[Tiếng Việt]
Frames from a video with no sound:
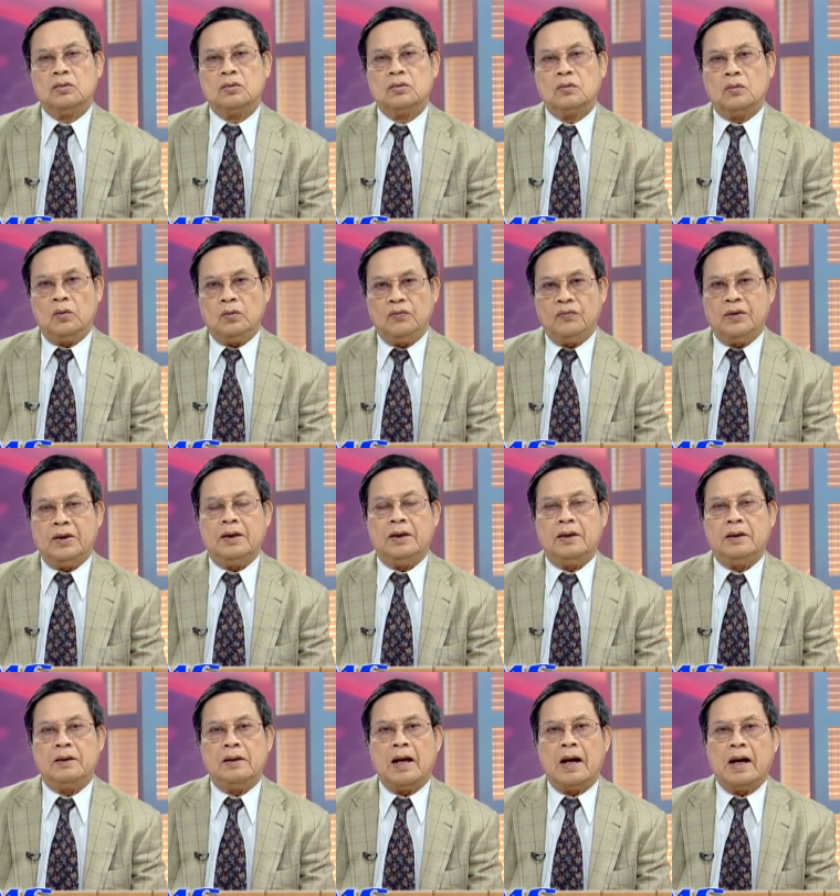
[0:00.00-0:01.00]
quý
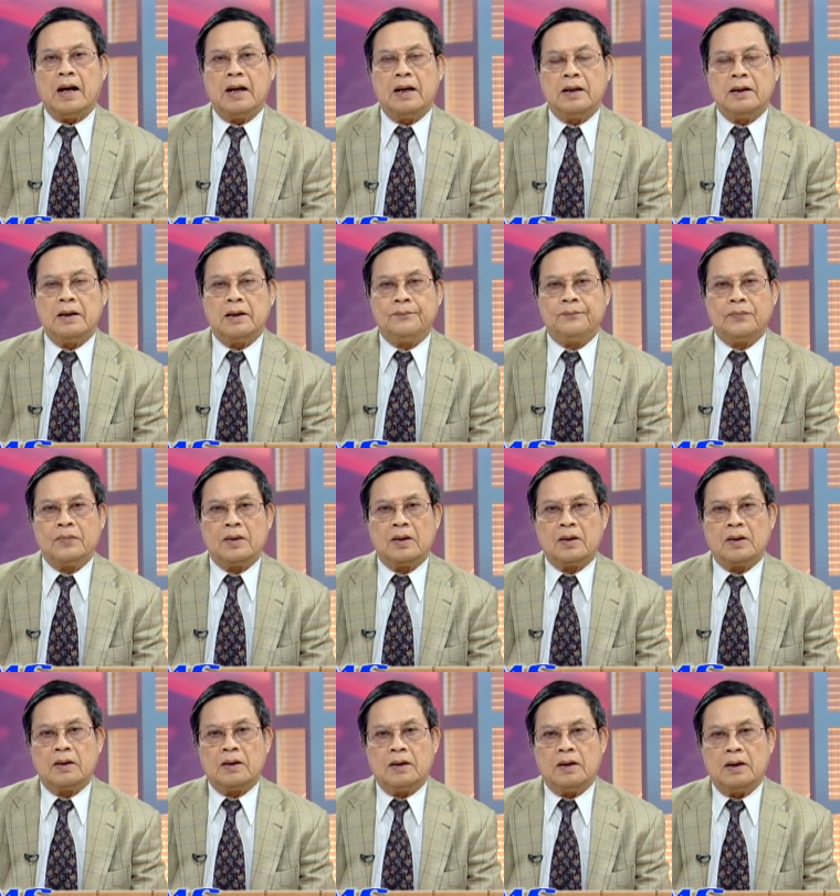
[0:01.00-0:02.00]
vị đã
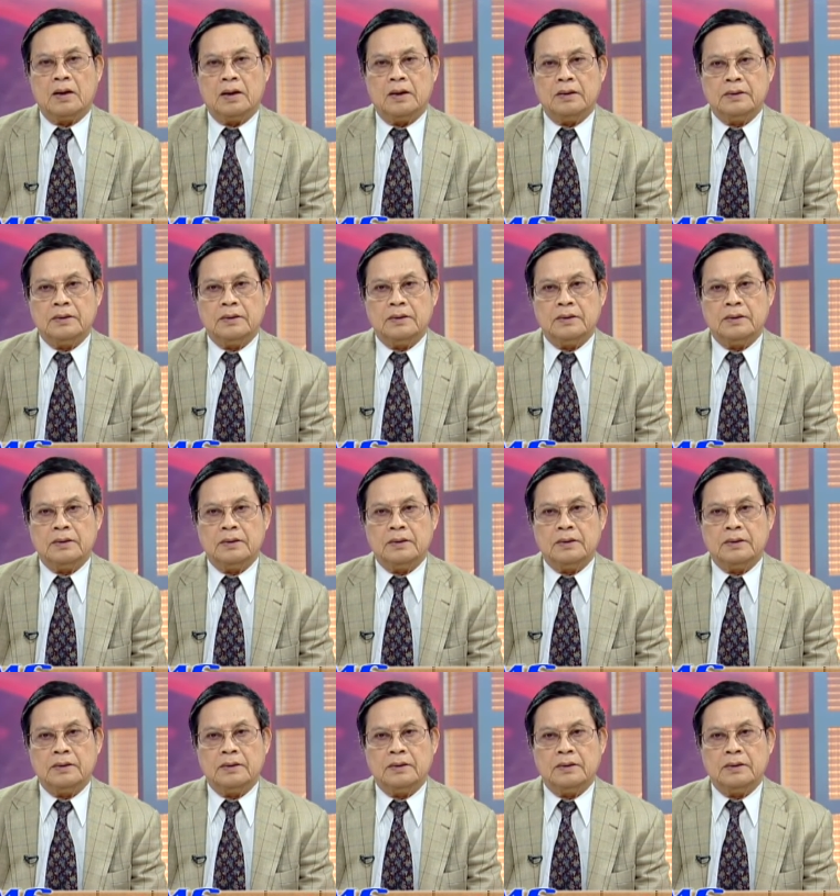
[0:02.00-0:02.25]
à,